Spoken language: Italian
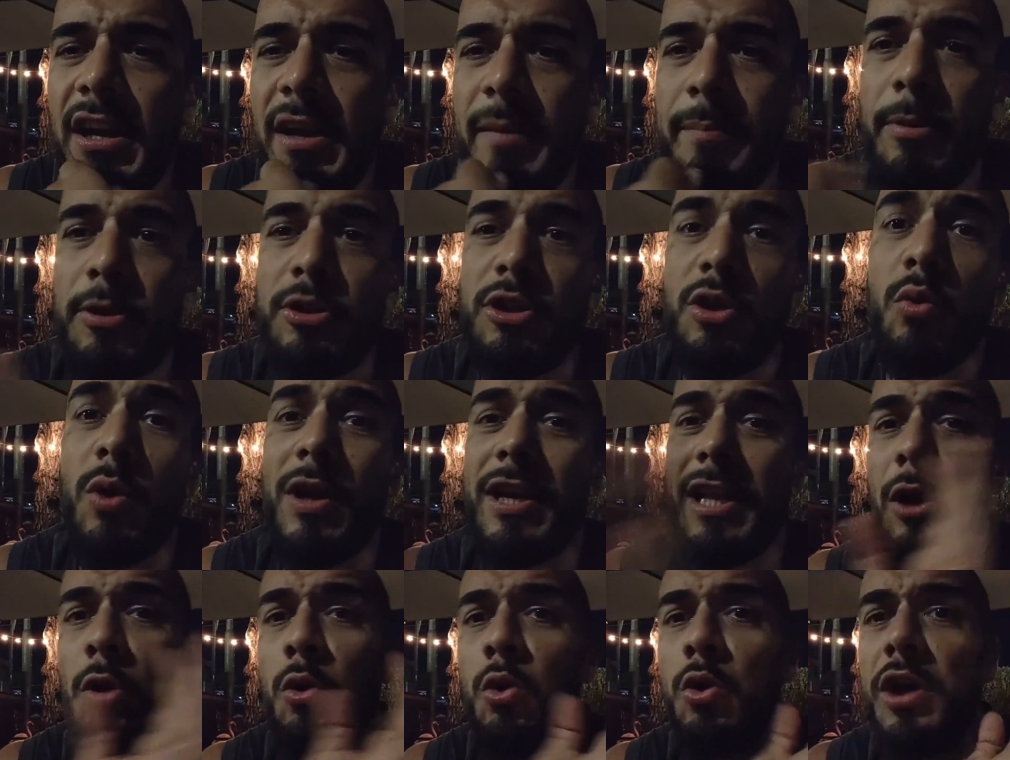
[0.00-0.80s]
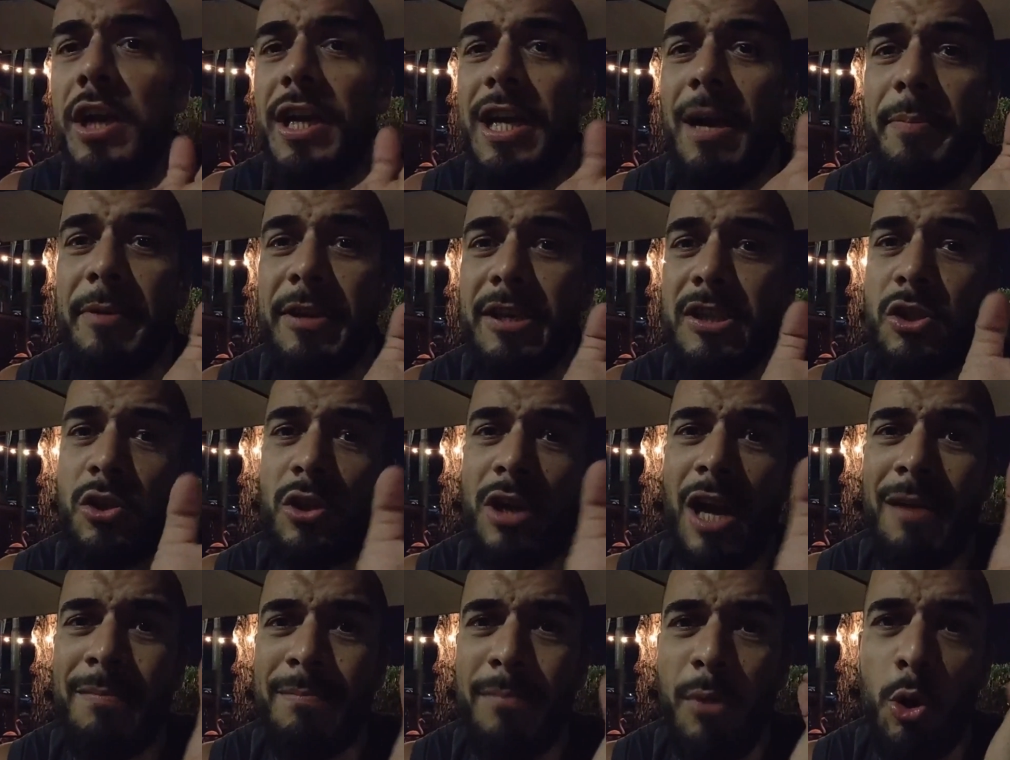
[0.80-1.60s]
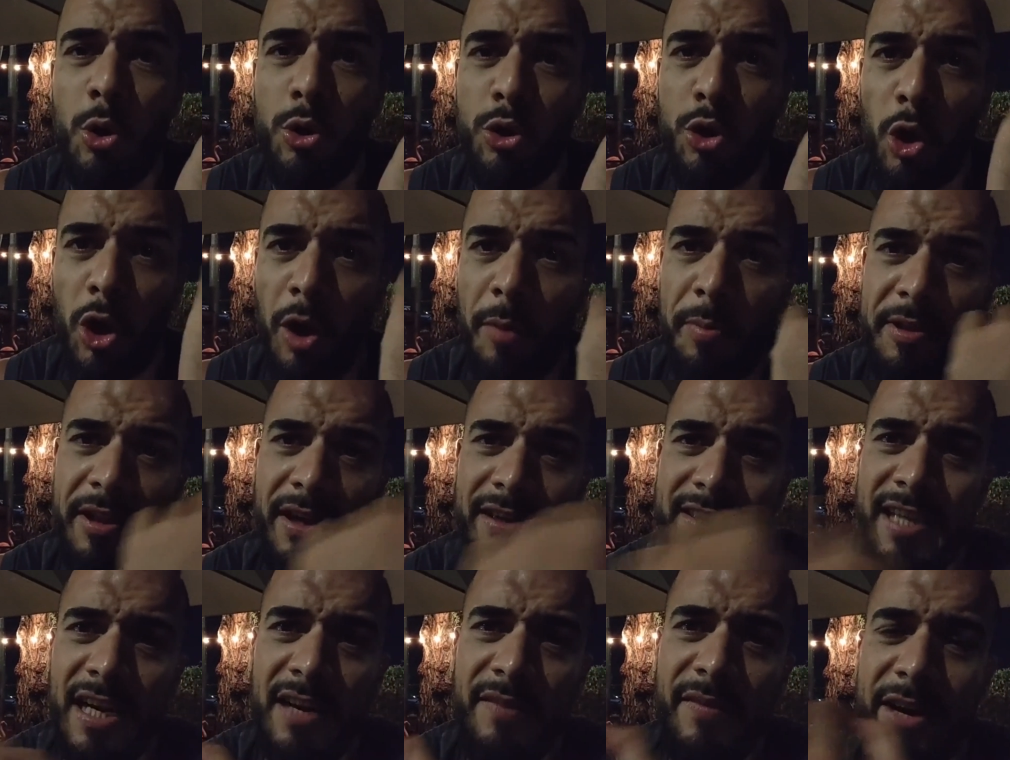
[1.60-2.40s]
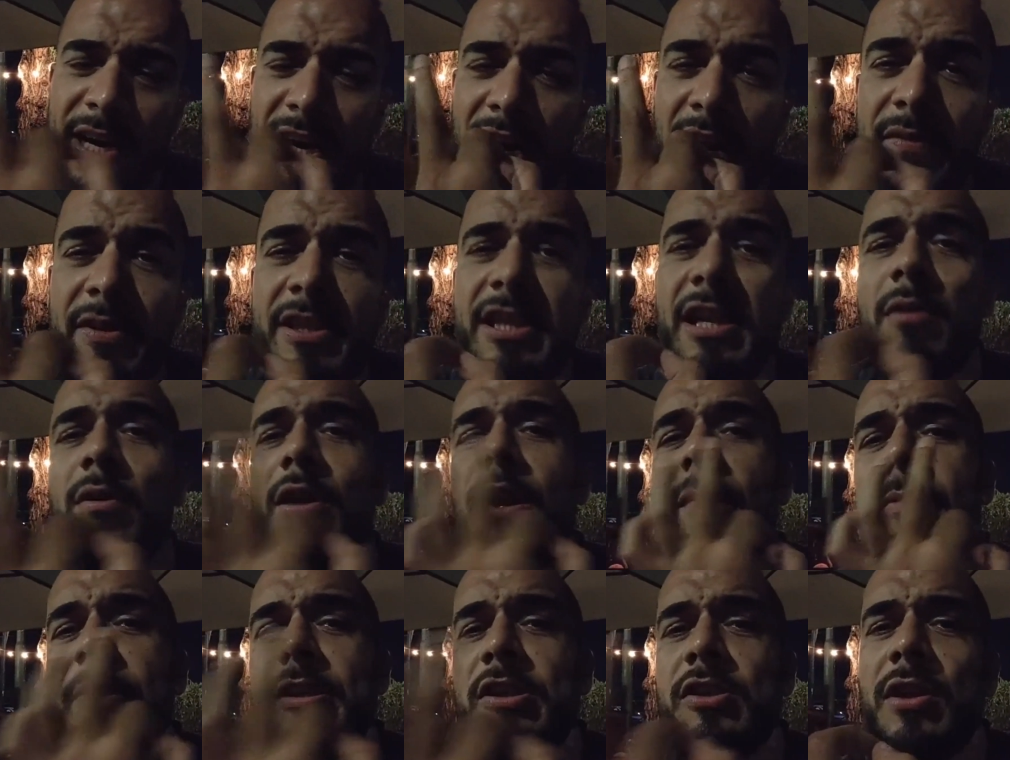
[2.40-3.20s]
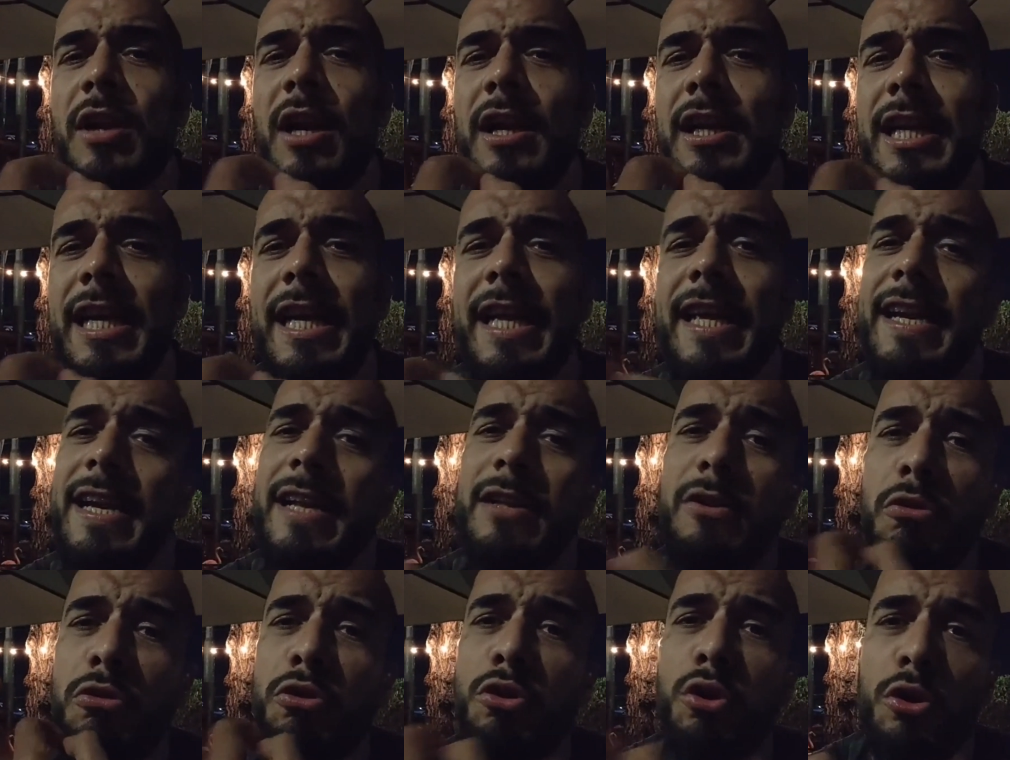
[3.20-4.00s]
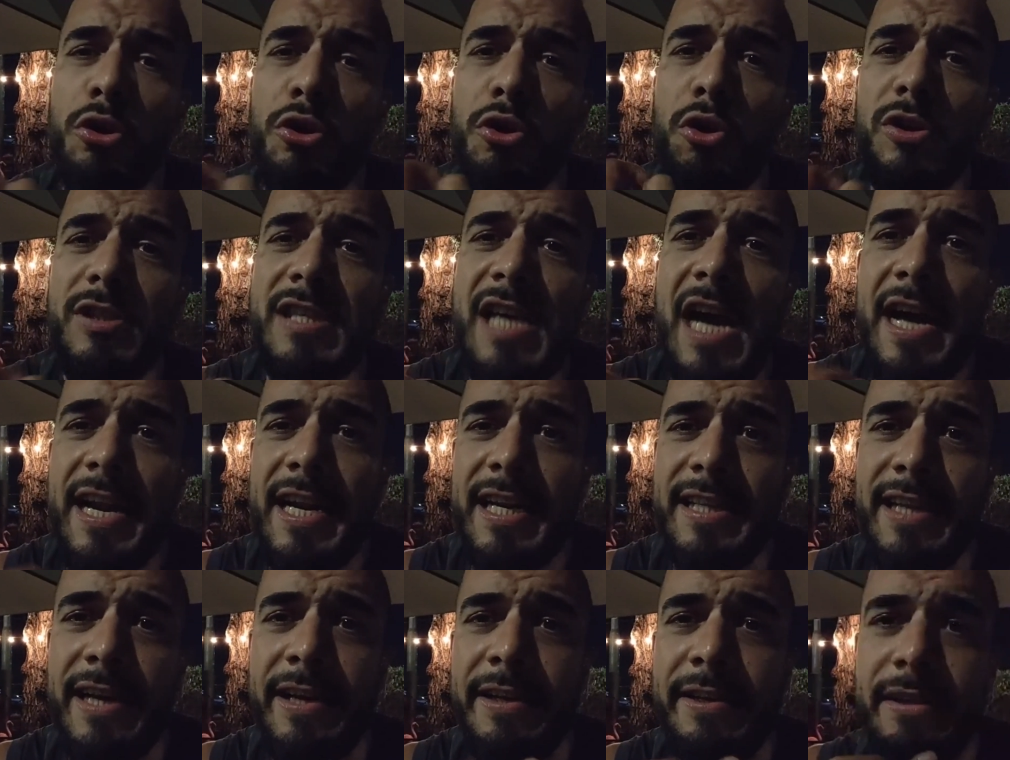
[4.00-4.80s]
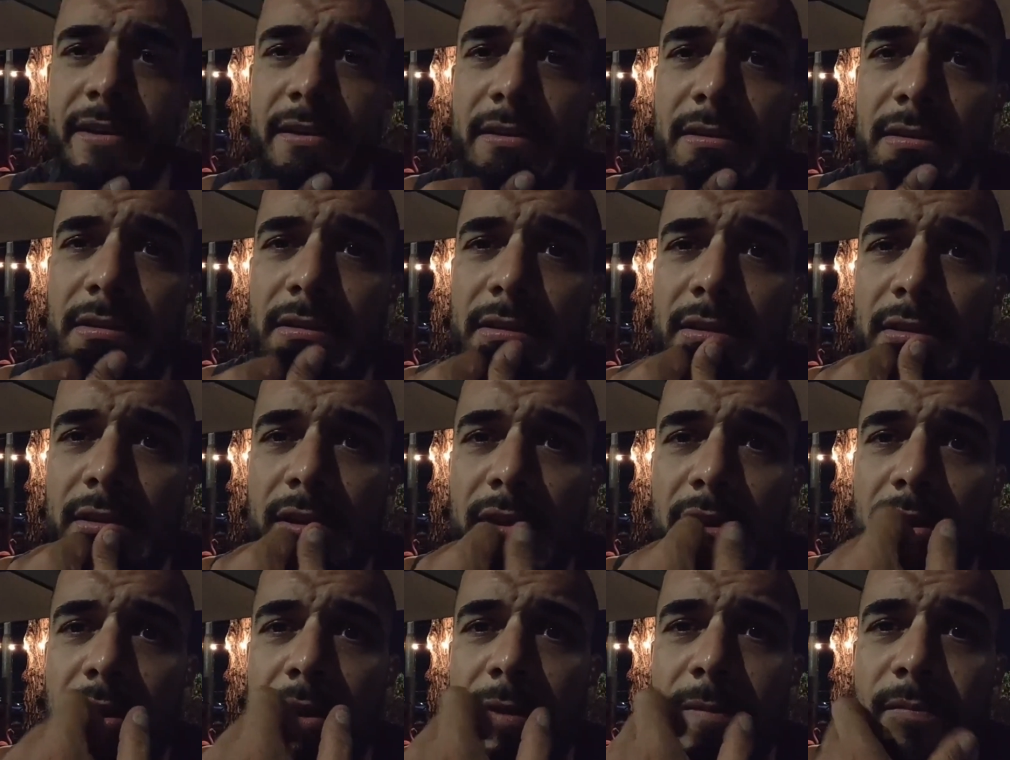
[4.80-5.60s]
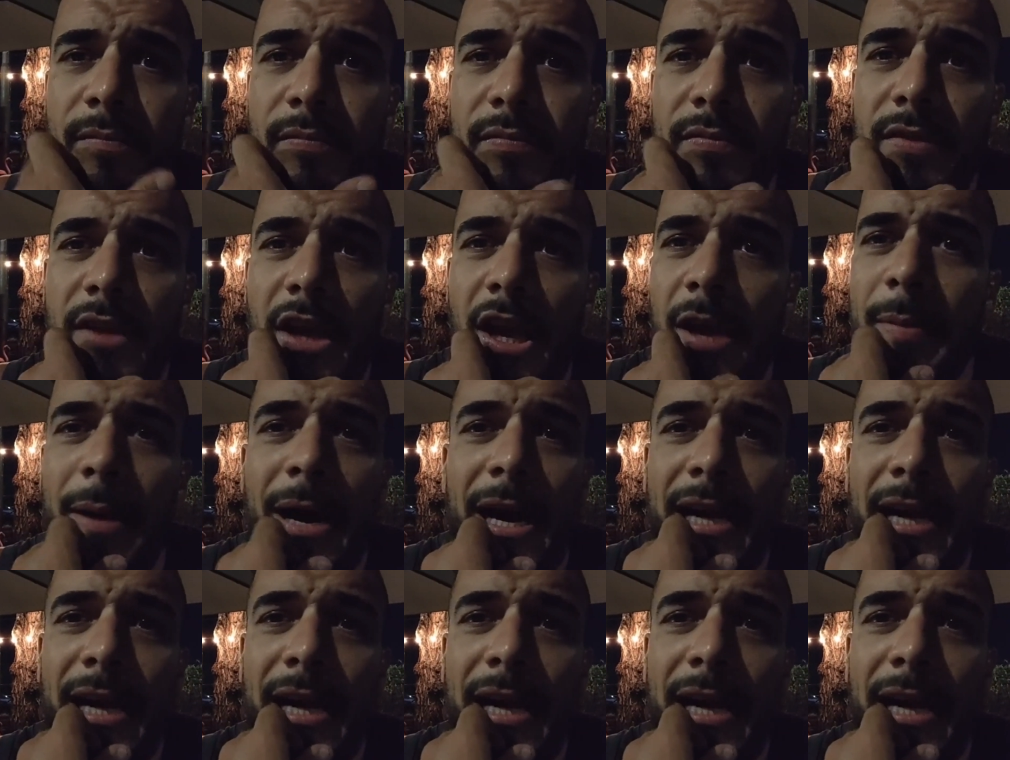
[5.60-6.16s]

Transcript: pot- guarda l'unica persona al mondo che poteva salvare la vita a quella persona lì era il dottor Nosaradan. E